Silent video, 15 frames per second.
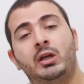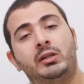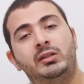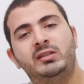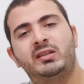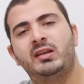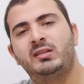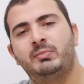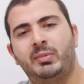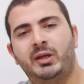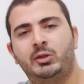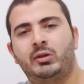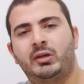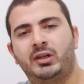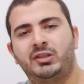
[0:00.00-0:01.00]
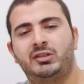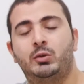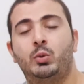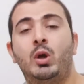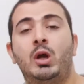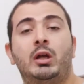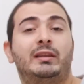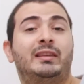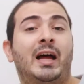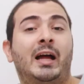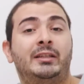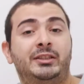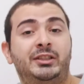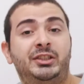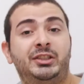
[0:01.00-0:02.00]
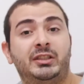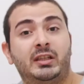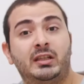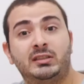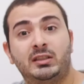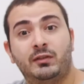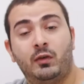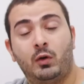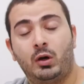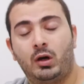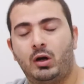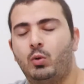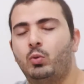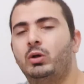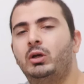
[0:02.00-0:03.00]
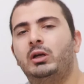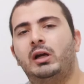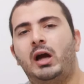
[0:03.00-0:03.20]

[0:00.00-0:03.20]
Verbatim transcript: diz respeito à questão da distância focal.